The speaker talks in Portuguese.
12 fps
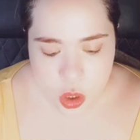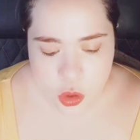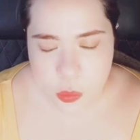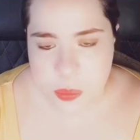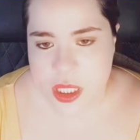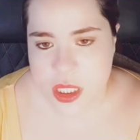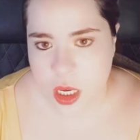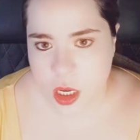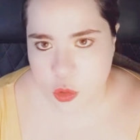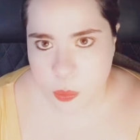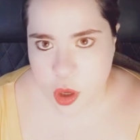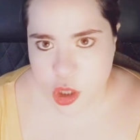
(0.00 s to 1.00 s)
que o
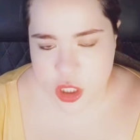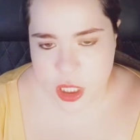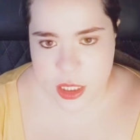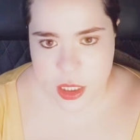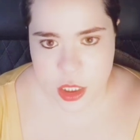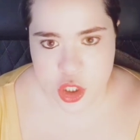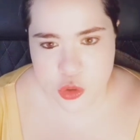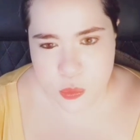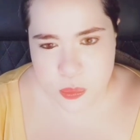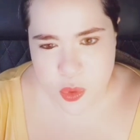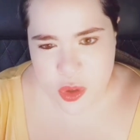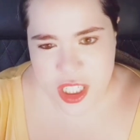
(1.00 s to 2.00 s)
pisciano pode estar se sentindo
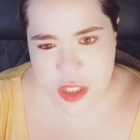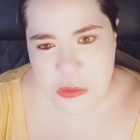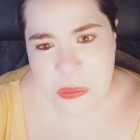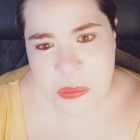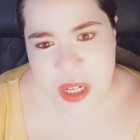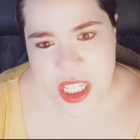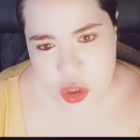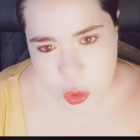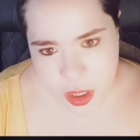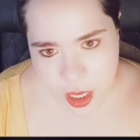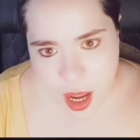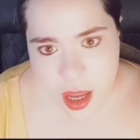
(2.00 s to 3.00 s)
um pouquinho
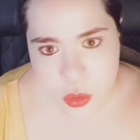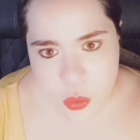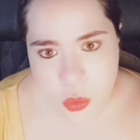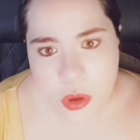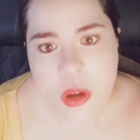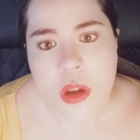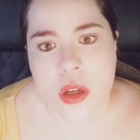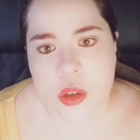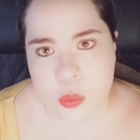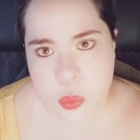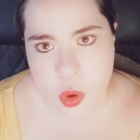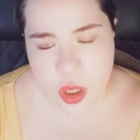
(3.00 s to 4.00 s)
pressionado,
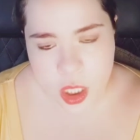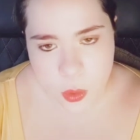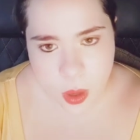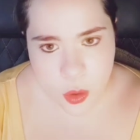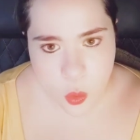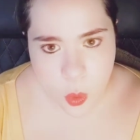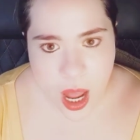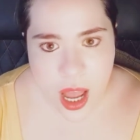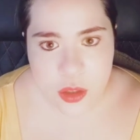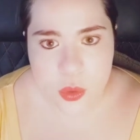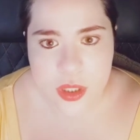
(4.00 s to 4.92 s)
um pouquinho acuado.